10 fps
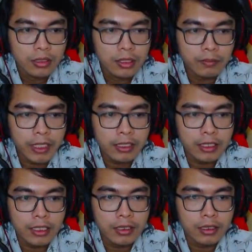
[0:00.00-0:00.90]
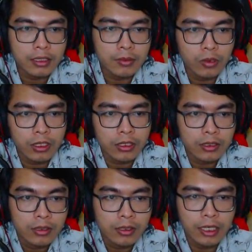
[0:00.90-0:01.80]
Tim 4 ke sana, ketemuan.
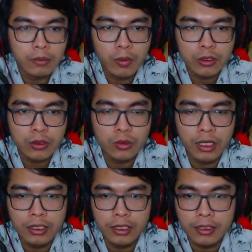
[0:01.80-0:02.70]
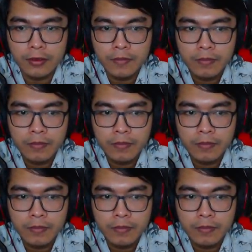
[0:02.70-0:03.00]
Kalian bawa pasukan kuda aja ya.